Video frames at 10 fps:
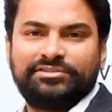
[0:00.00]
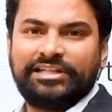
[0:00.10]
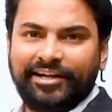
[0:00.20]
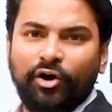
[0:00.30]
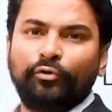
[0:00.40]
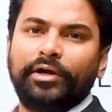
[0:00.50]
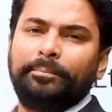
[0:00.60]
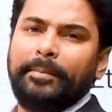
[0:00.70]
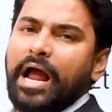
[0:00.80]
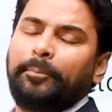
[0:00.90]
चार्ट अकाउंटेंट
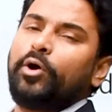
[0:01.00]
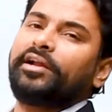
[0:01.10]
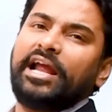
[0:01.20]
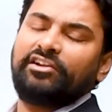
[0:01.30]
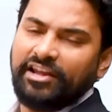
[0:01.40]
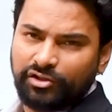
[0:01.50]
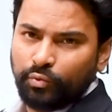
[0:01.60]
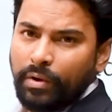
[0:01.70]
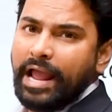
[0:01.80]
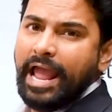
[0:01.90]
मैं आपको क्या एडवाइस
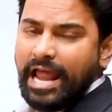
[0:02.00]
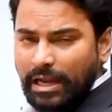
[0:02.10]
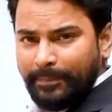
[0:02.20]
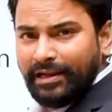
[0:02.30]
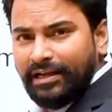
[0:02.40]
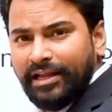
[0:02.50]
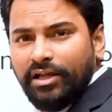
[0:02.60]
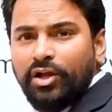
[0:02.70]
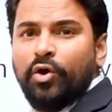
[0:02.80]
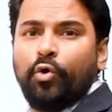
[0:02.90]
करूंगा एलएलपी के लिए
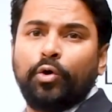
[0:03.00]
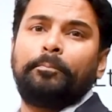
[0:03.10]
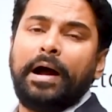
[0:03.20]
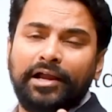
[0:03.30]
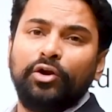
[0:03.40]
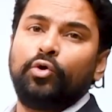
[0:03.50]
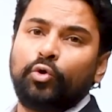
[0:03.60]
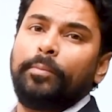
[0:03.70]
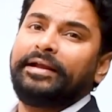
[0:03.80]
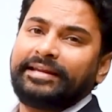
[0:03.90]
और बाकी लोगों
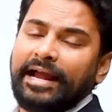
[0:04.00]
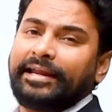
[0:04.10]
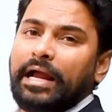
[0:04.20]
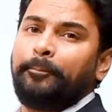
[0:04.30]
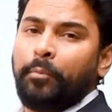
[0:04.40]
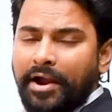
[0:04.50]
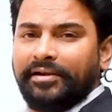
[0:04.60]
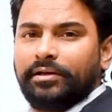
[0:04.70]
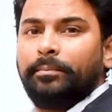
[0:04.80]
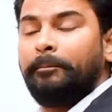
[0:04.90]
को मैं क्या क्या
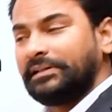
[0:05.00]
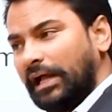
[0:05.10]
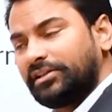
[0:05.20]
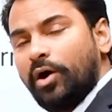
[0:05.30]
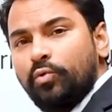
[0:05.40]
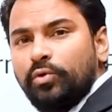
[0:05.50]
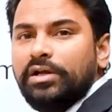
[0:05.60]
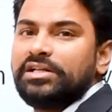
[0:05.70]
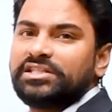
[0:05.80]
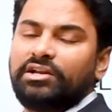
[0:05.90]
पॉइंट बताता हूँ
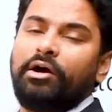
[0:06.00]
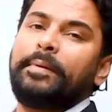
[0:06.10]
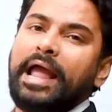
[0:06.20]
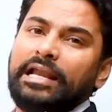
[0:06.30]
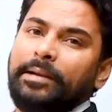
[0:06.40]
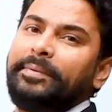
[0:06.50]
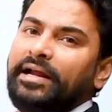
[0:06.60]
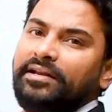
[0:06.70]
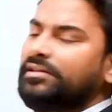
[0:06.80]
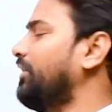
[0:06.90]
जब आप पी
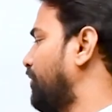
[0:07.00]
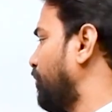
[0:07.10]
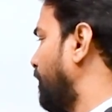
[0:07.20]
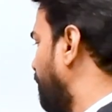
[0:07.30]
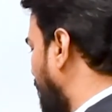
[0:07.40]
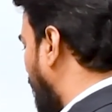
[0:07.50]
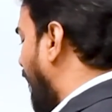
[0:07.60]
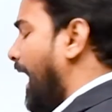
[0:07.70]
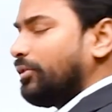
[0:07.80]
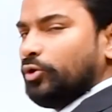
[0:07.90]
का डिसीजन लेते हो
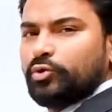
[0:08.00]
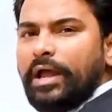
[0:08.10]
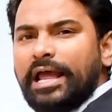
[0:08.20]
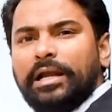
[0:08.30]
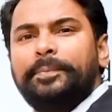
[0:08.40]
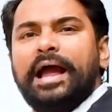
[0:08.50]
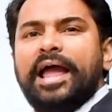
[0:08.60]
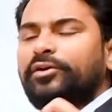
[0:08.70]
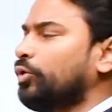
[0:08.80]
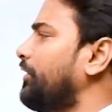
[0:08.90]
दोस्तों एल एल
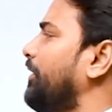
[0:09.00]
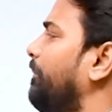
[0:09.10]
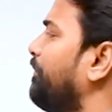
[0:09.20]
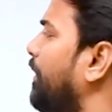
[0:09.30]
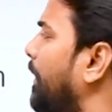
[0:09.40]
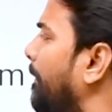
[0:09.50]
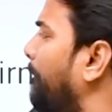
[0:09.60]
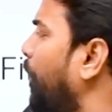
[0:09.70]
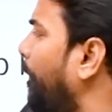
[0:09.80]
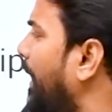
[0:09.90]
आई क्यों होती है
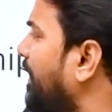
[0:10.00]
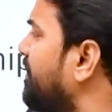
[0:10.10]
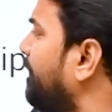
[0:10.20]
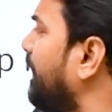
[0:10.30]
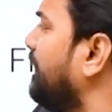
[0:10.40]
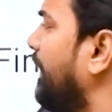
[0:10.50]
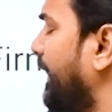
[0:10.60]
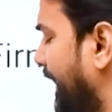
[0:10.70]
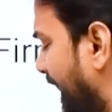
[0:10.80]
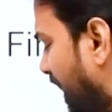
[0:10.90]
प्रोपार्टनरशिप के अंदर
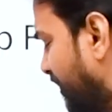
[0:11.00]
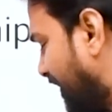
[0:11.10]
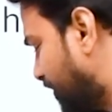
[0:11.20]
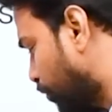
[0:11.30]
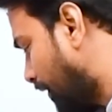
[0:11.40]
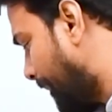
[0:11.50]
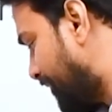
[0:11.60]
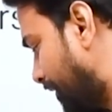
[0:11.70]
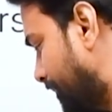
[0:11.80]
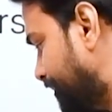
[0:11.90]
एक व्यक्ति होता है
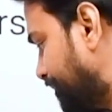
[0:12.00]
हमेशा